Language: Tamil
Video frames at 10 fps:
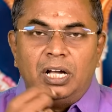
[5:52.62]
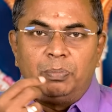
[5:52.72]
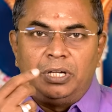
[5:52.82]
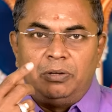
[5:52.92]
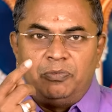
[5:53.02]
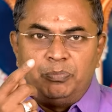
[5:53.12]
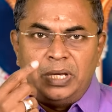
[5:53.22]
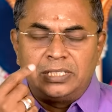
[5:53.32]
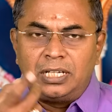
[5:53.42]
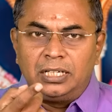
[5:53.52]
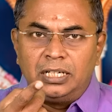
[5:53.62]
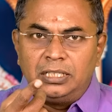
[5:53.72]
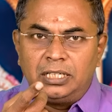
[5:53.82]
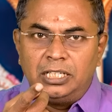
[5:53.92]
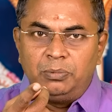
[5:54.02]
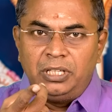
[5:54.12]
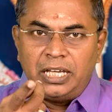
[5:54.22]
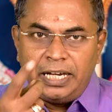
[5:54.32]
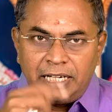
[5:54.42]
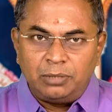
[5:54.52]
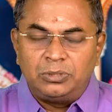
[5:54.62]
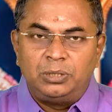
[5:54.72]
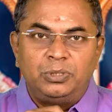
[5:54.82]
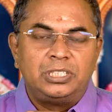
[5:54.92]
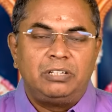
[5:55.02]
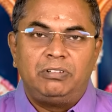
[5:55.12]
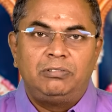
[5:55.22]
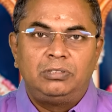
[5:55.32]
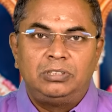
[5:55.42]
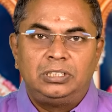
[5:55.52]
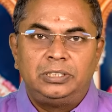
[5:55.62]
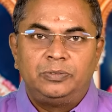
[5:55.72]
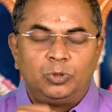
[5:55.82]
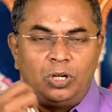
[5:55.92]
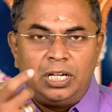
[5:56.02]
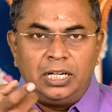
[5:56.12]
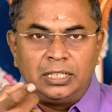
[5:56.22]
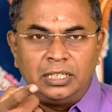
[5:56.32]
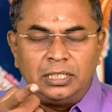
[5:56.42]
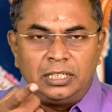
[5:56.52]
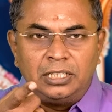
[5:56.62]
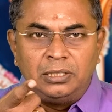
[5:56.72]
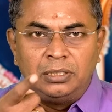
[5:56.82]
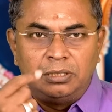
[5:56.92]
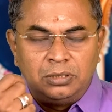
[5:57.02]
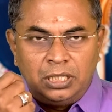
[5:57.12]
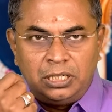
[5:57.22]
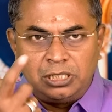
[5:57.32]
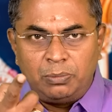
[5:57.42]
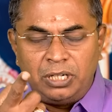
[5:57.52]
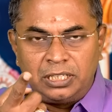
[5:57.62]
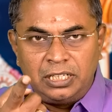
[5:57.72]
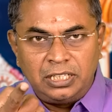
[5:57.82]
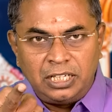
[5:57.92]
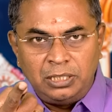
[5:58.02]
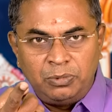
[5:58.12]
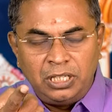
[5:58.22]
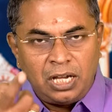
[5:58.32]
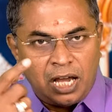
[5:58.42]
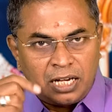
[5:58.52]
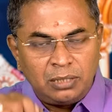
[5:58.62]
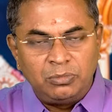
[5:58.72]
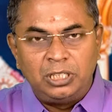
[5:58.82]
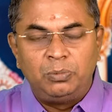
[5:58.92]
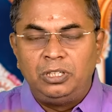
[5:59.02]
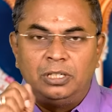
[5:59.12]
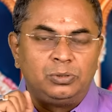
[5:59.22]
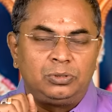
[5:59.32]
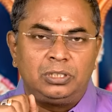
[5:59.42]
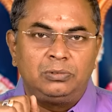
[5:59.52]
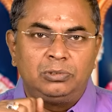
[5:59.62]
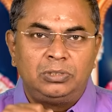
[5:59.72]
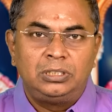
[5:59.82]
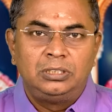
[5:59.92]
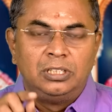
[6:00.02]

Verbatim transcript: அப்போ மேச லக்கணத்துக்கு அதிபதியாக எட்டாம் அதிபதி செவ்வா வருவார் துலா லக்கணத்துக்கு அதி இது ரிஷப லக்கணத்துக்கு அதிபதியாக ஆறாம் அதிபதியாக சுக்கரன் வருவார்